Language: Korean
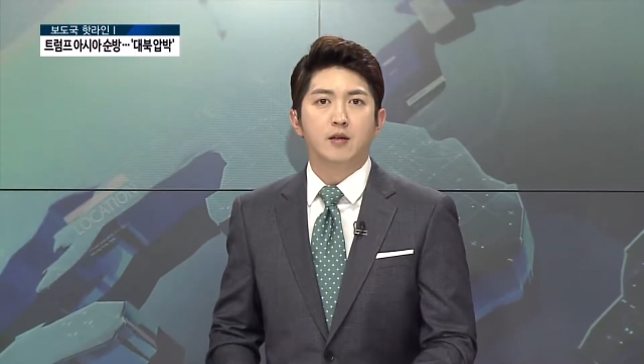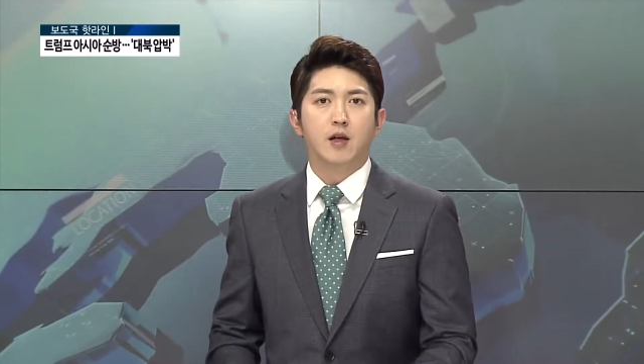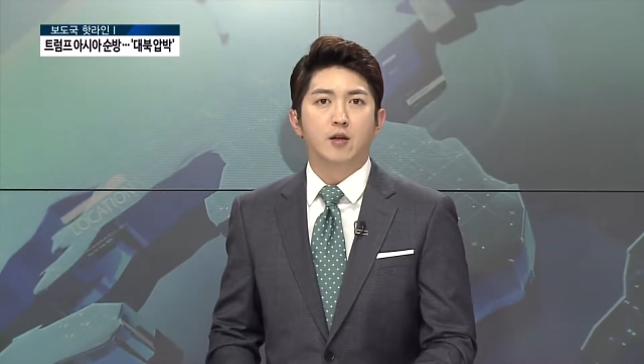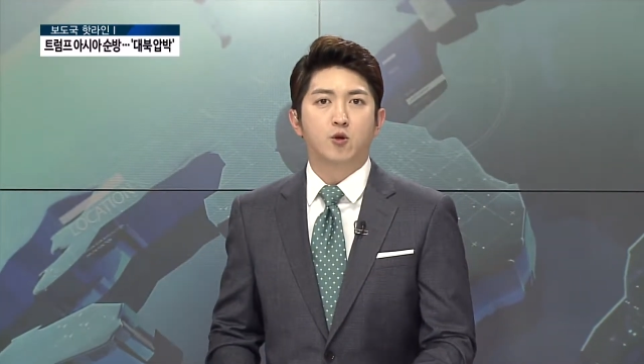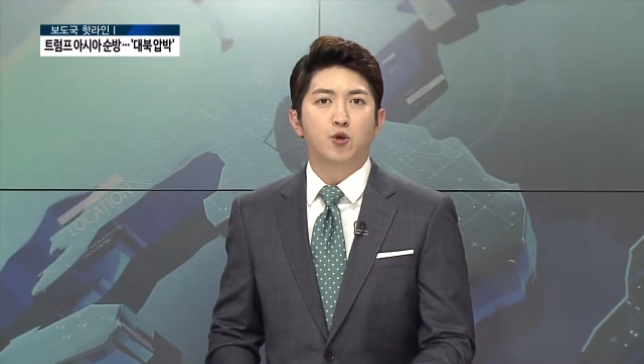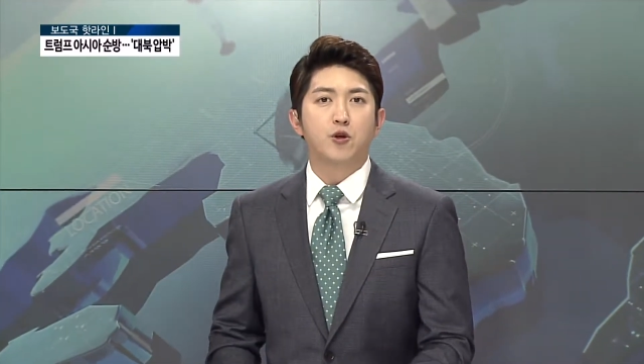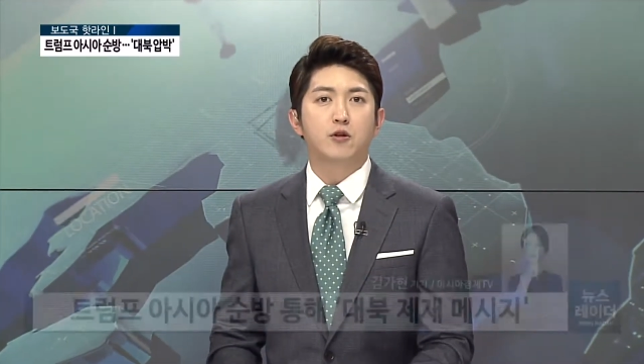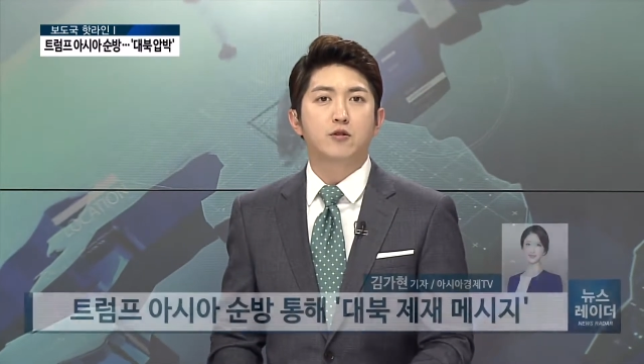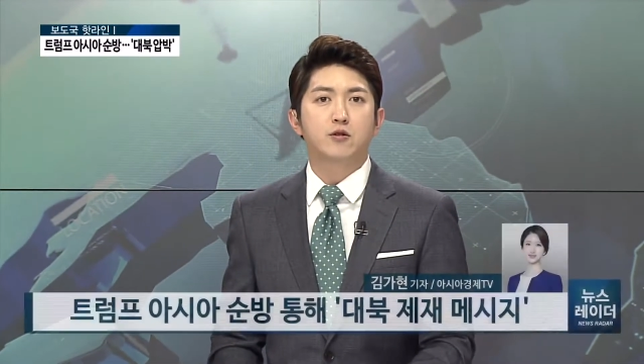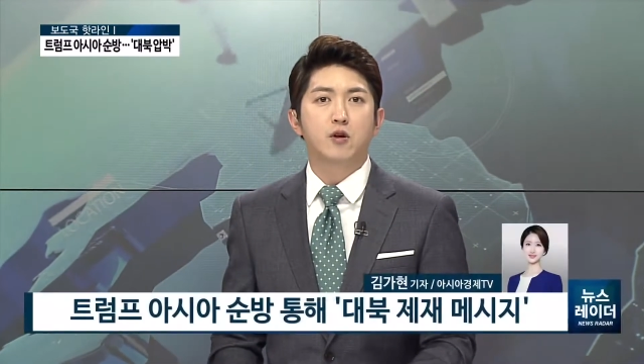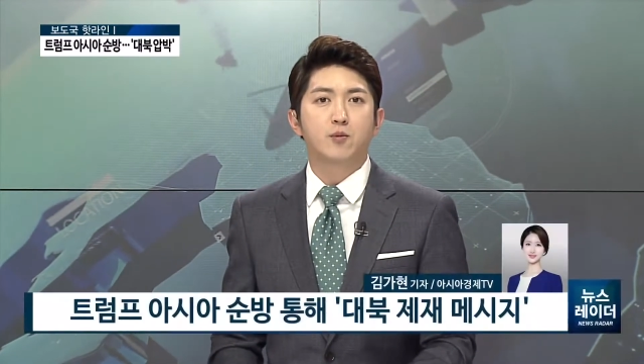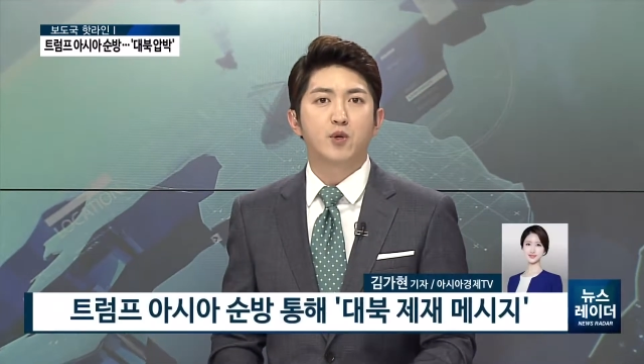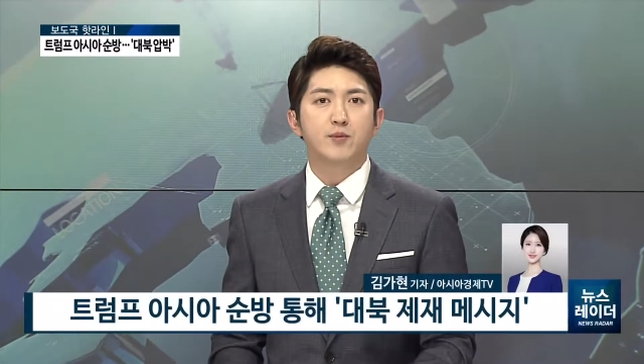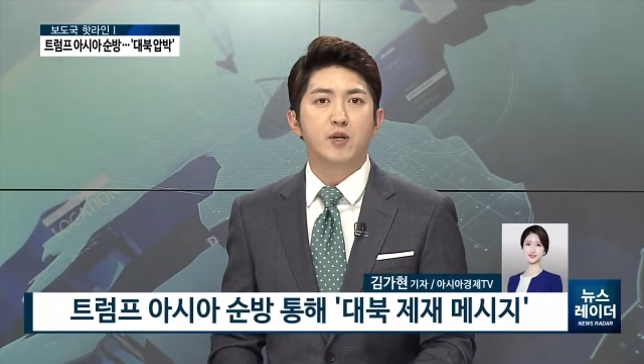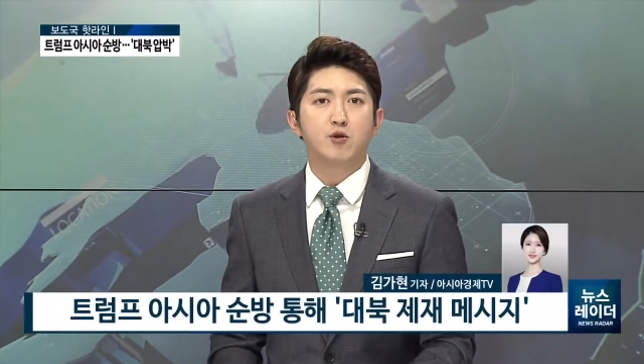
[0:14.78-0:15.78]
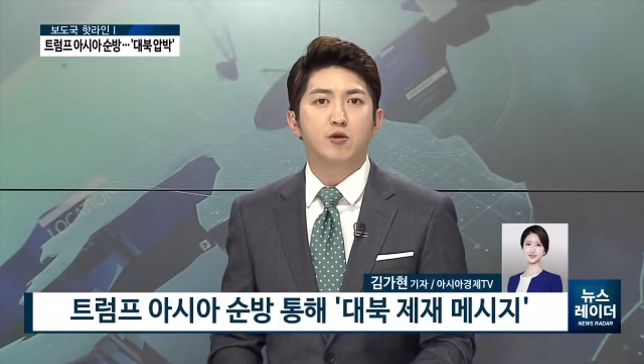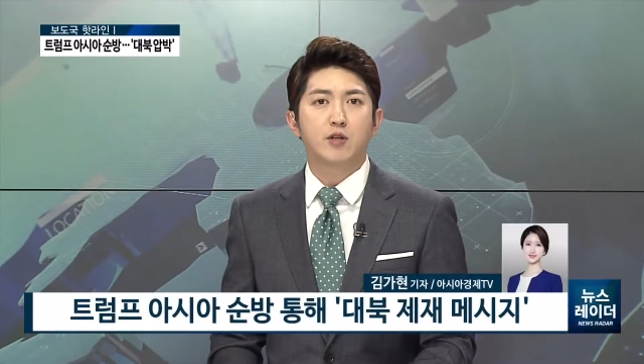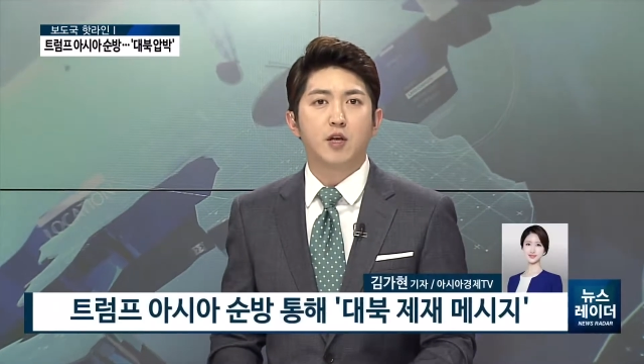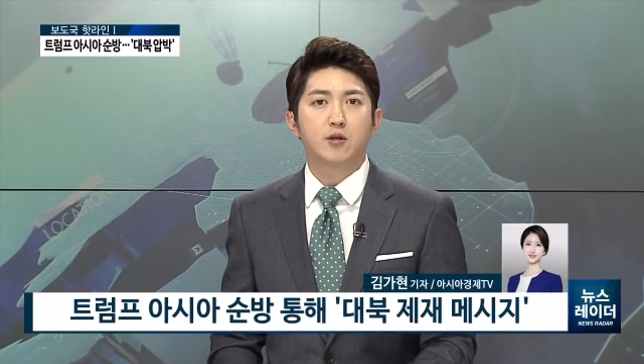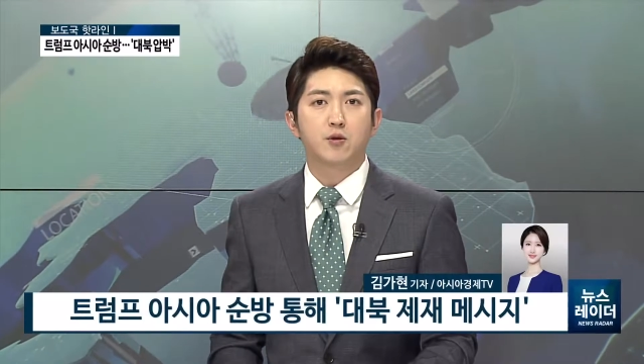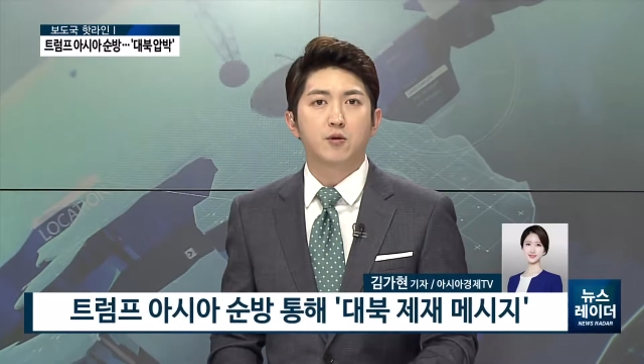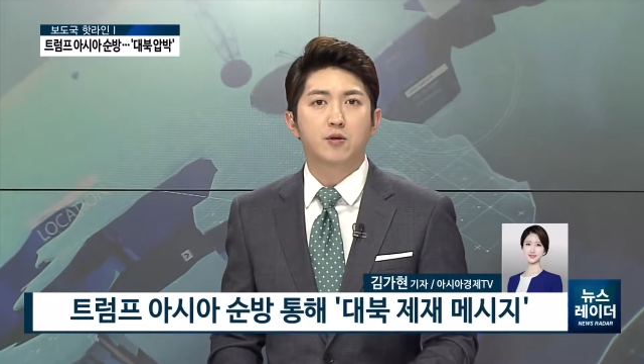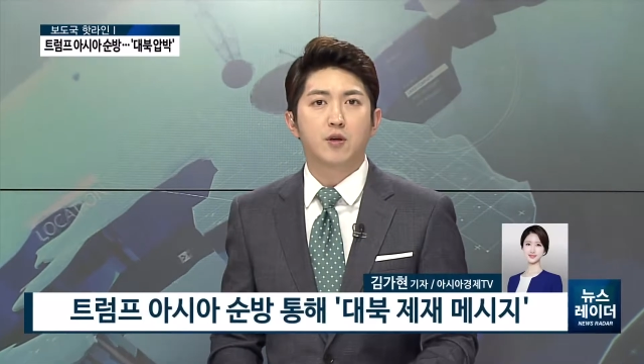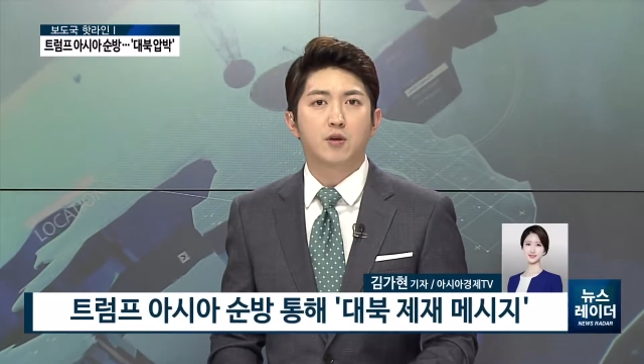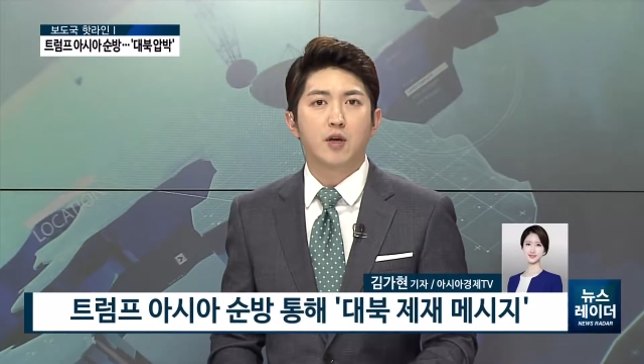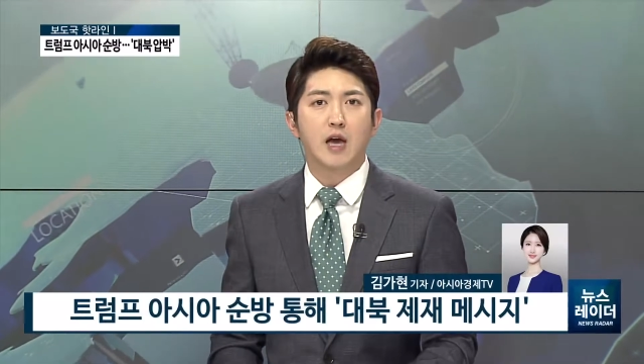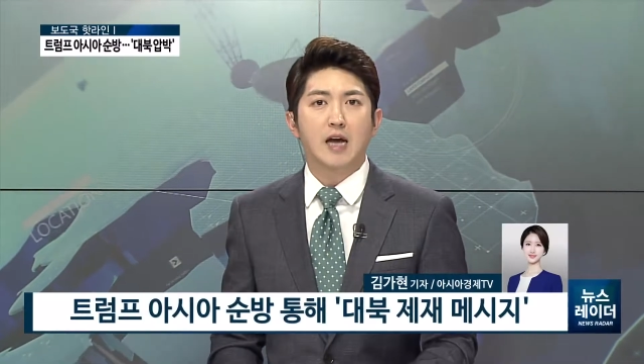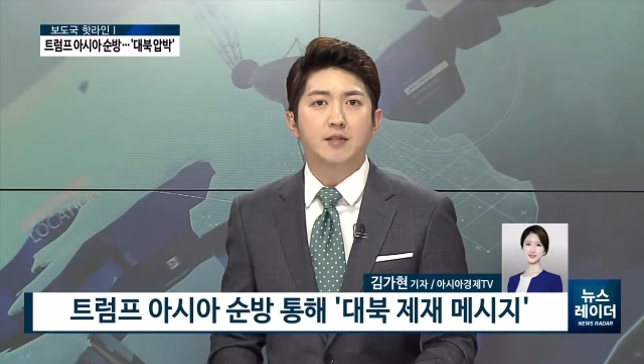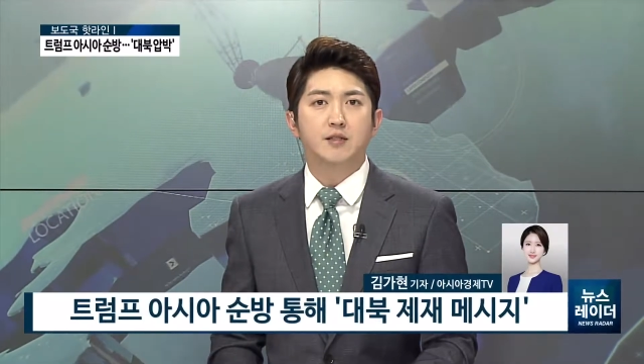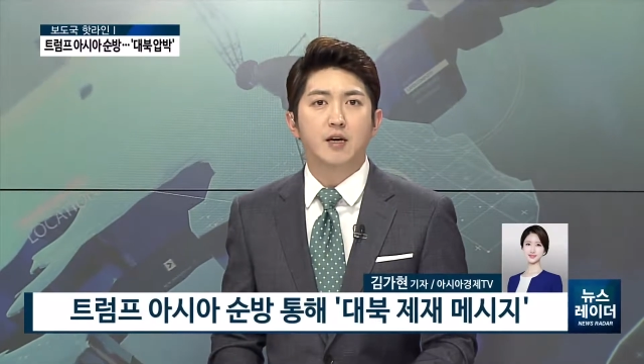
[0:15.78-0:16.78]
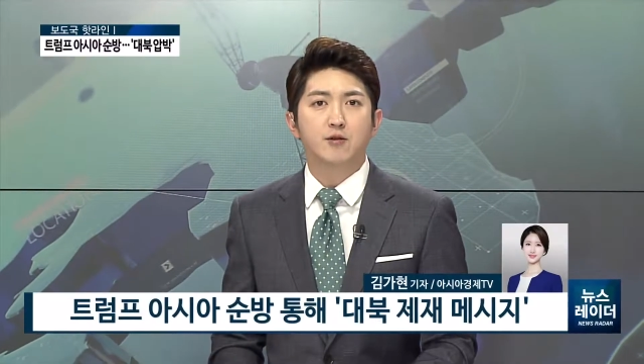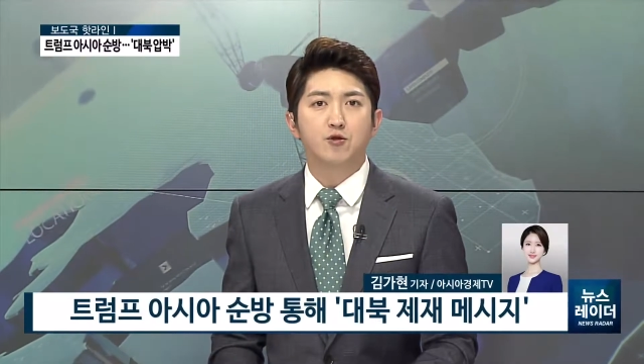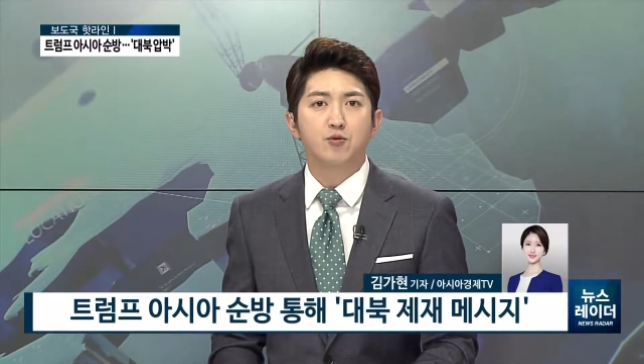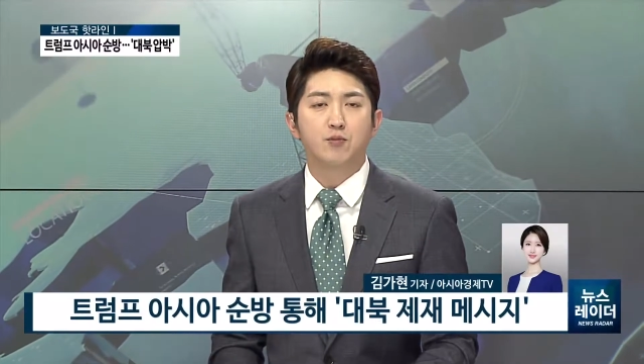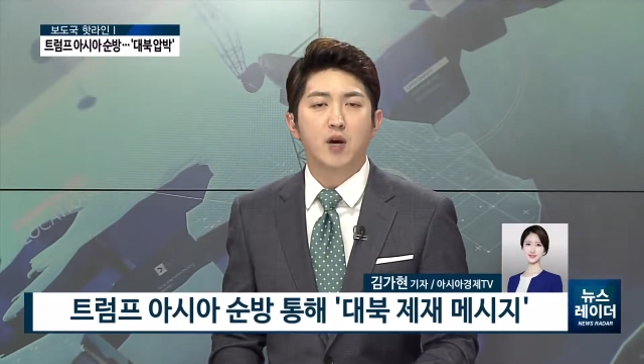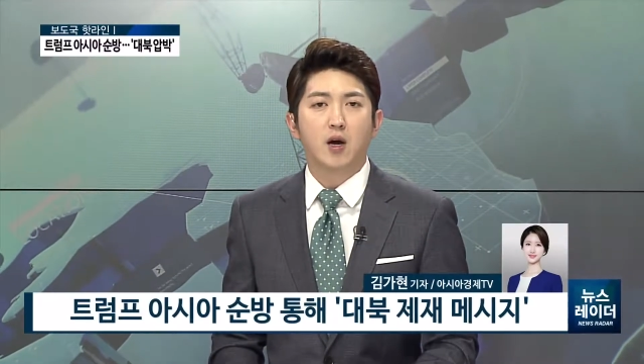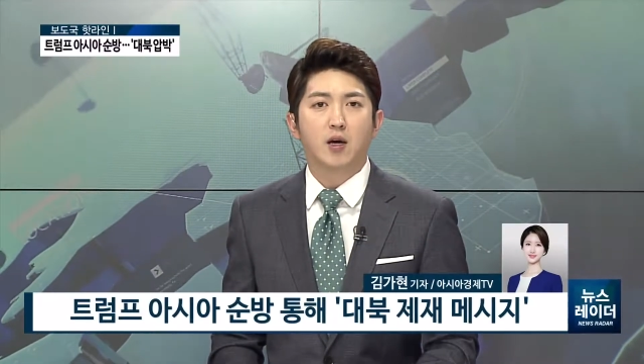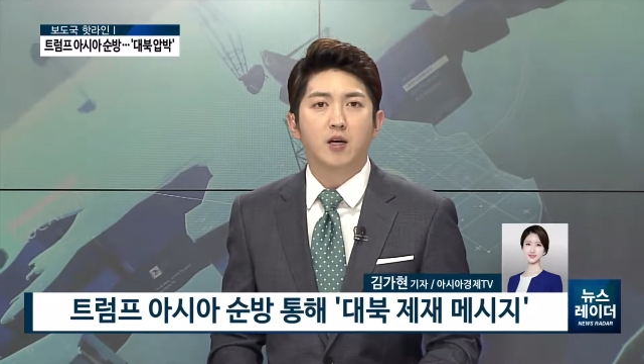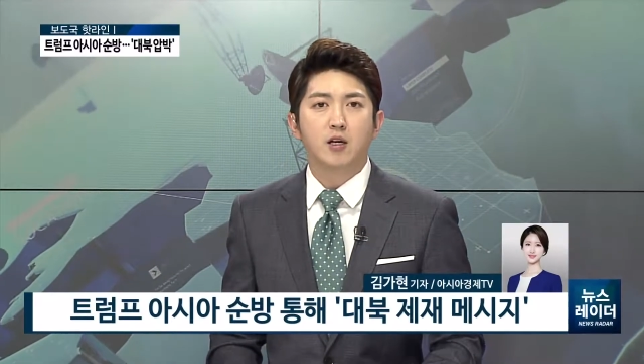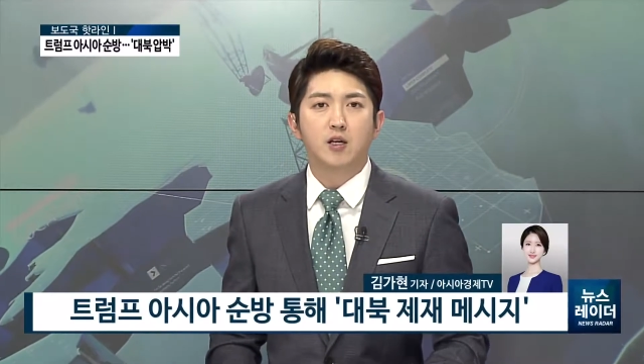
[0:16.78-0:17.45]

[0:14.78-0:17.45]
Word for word: 네, 도널드 트럼프 미국 대통령의 아시아 순방,